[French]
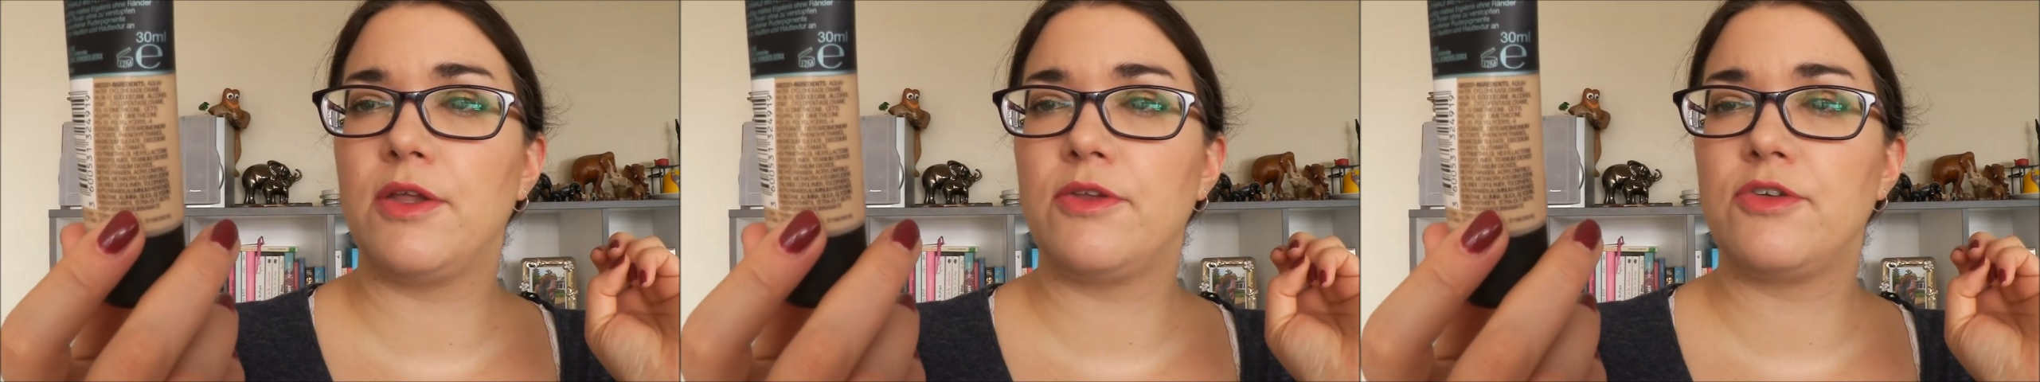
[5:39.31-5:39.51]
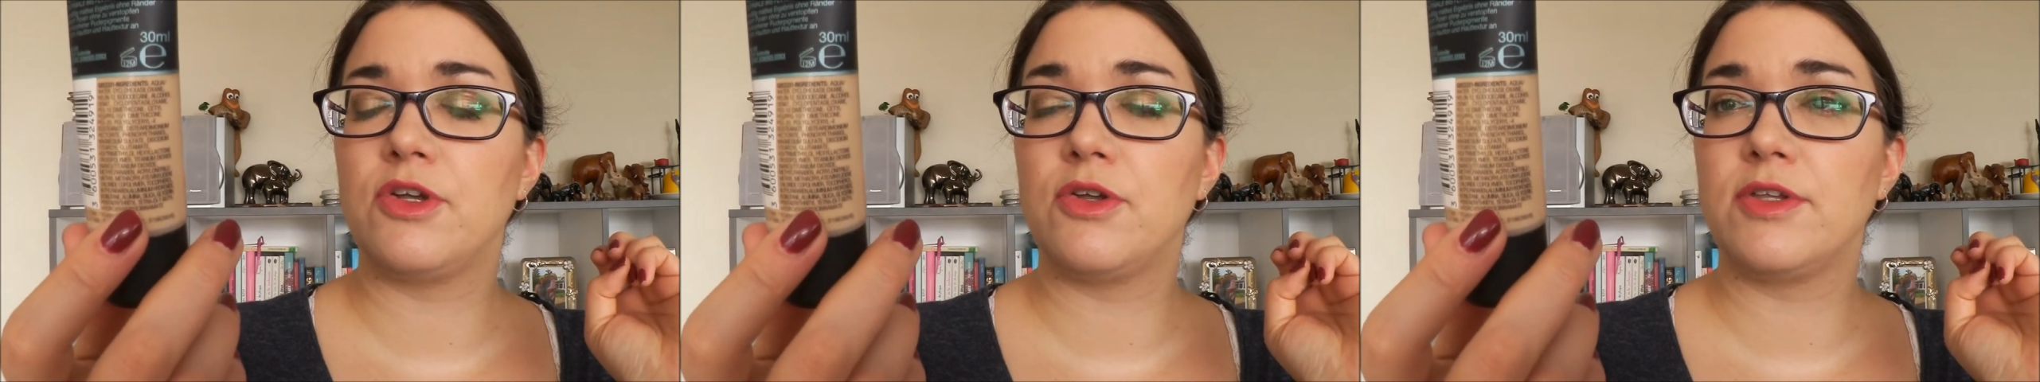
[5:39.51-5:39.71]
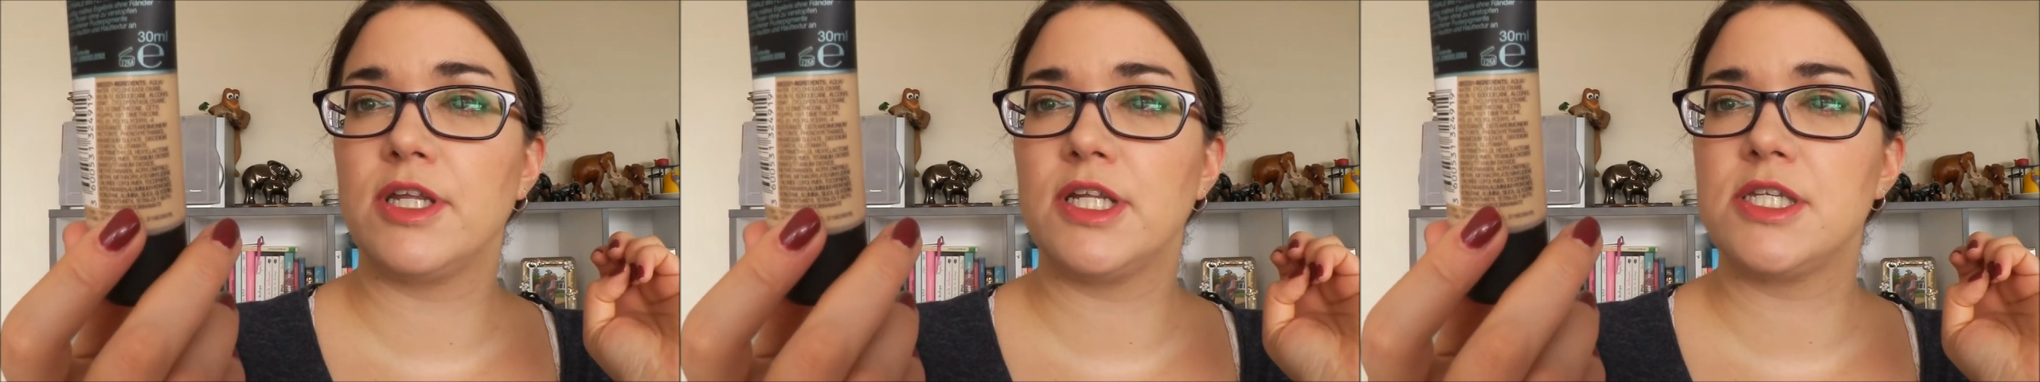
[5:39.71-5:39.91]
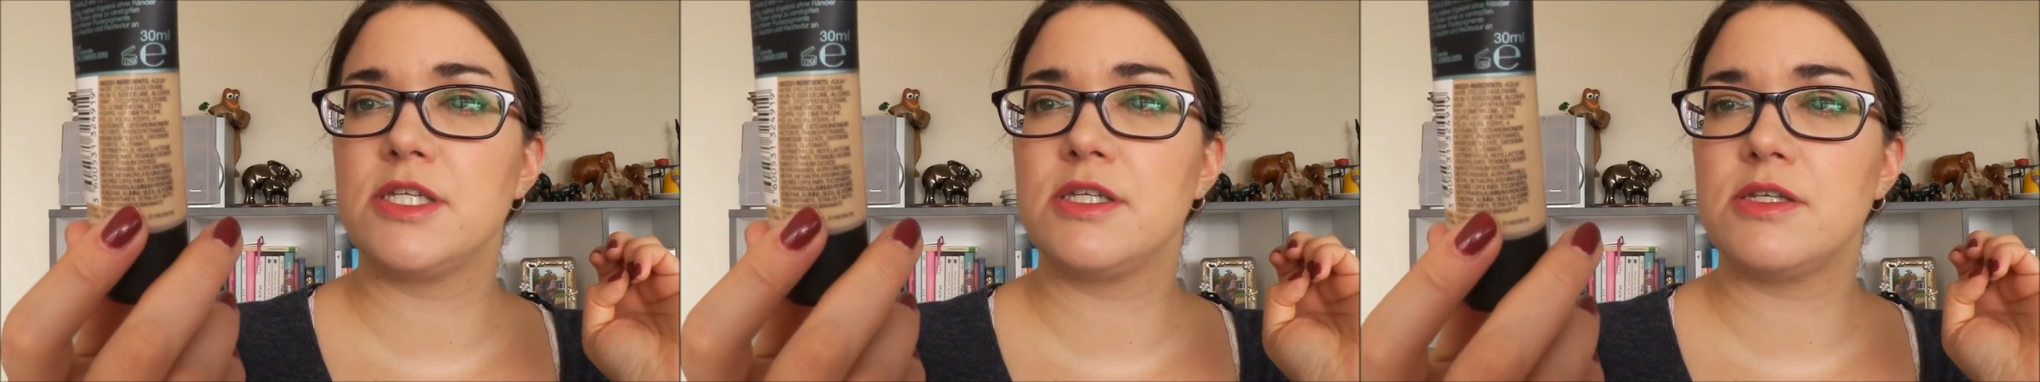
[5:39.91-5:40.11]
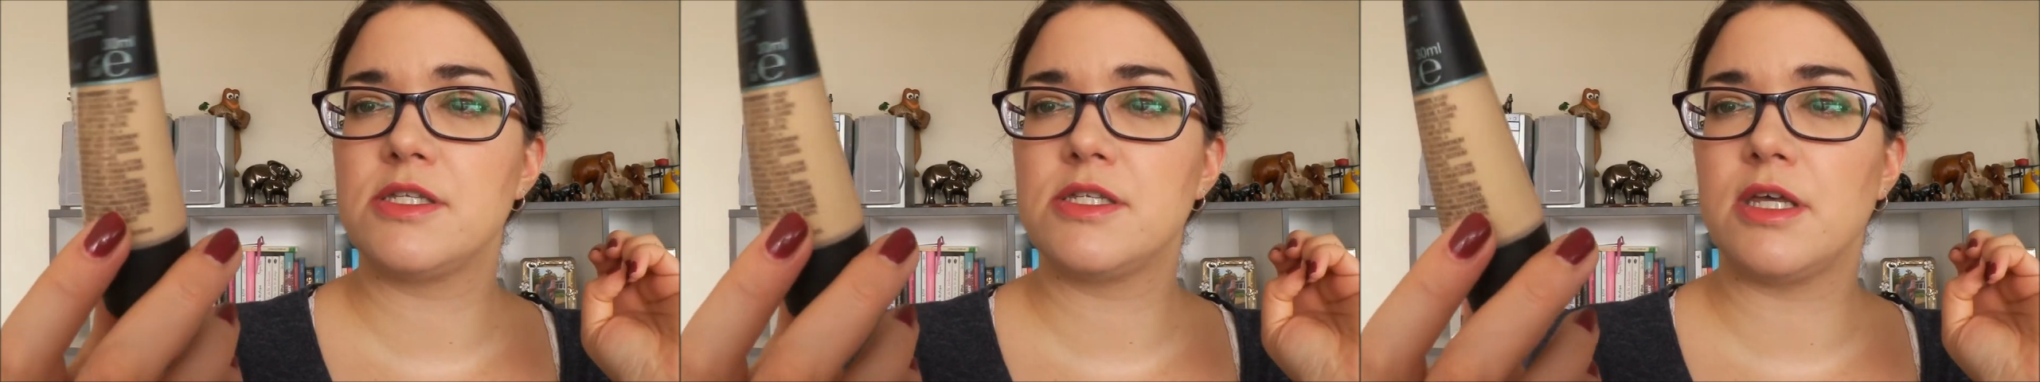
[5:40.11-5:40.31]
j'ai teinte
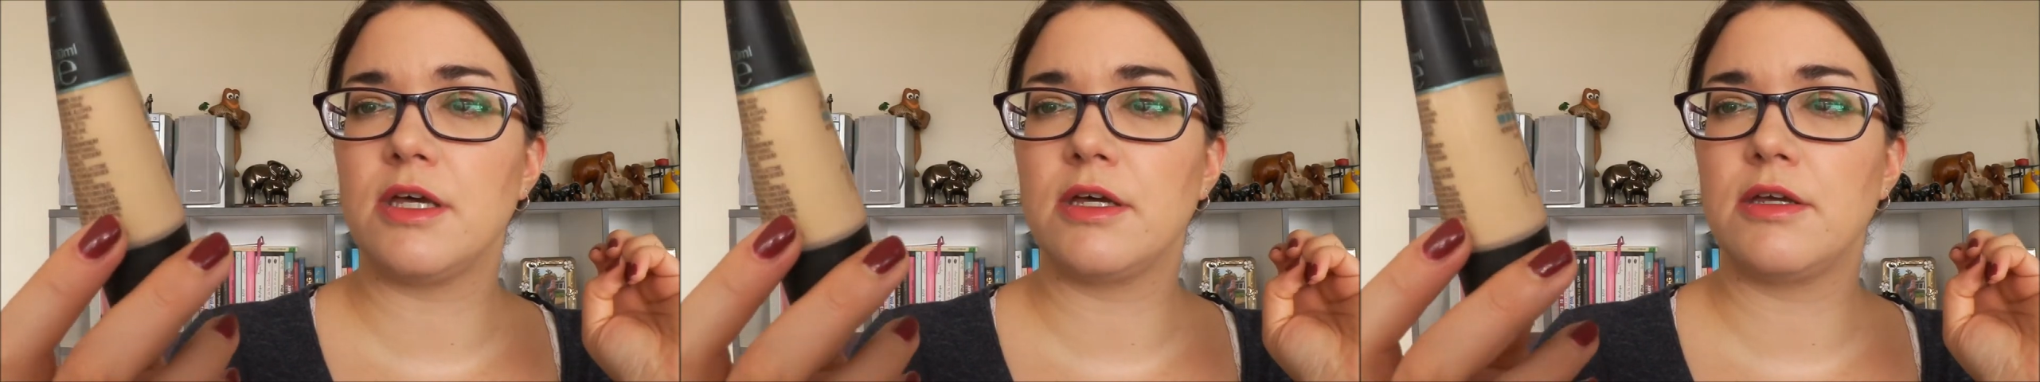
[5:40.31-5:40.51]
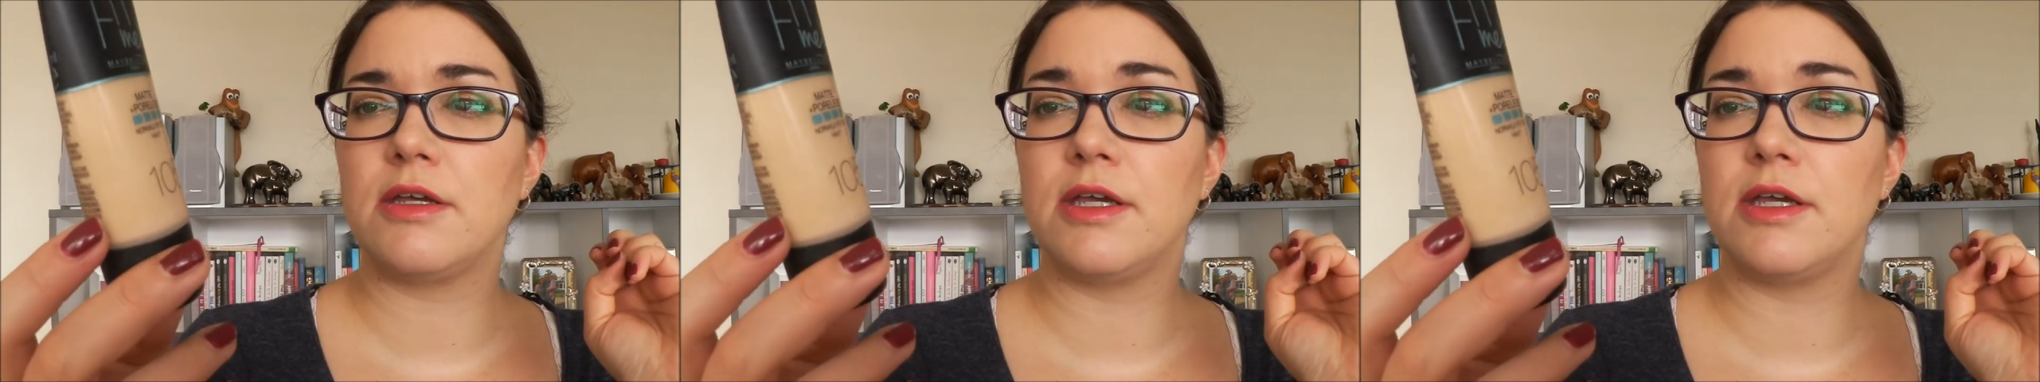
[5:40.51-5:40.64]
105.